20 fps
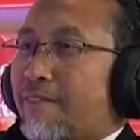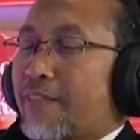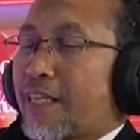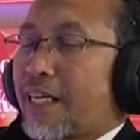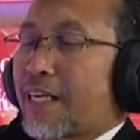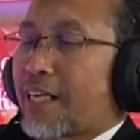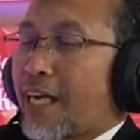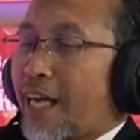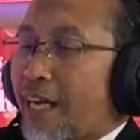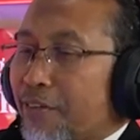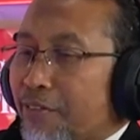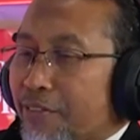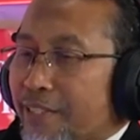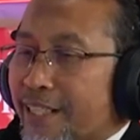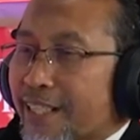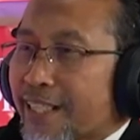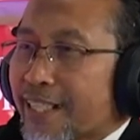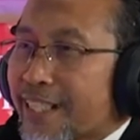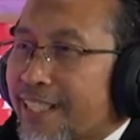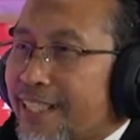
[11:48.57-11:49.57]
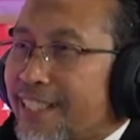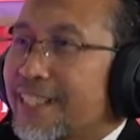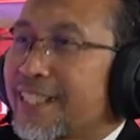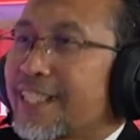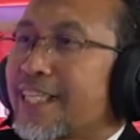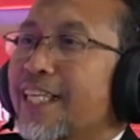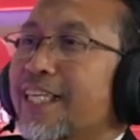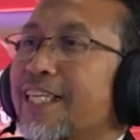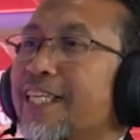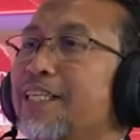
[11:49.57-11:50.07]
Dan kalau dirinci
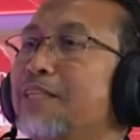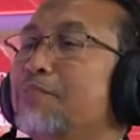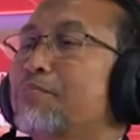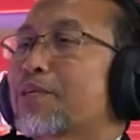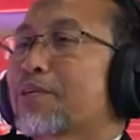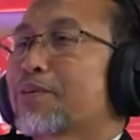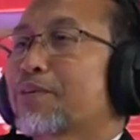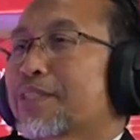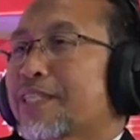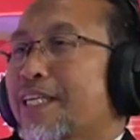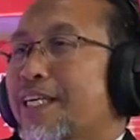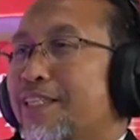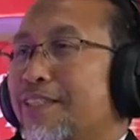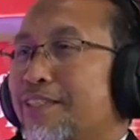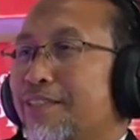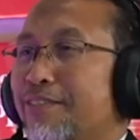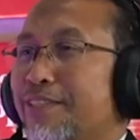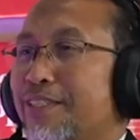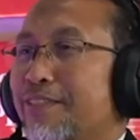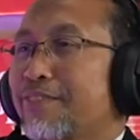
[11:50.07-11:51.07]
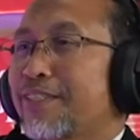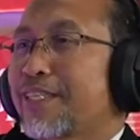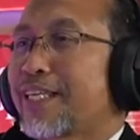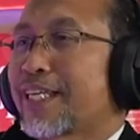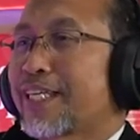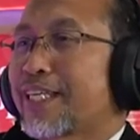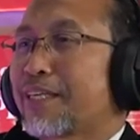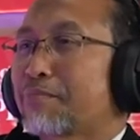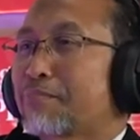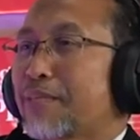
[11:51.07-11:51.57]
lagi di perkotaan itu di
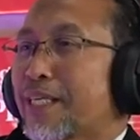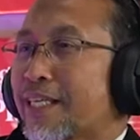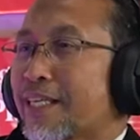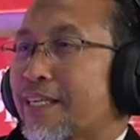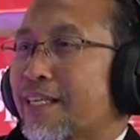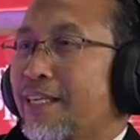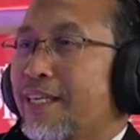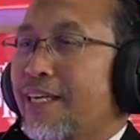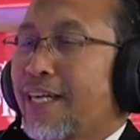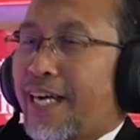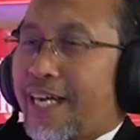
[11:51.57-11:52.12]
wilayah mana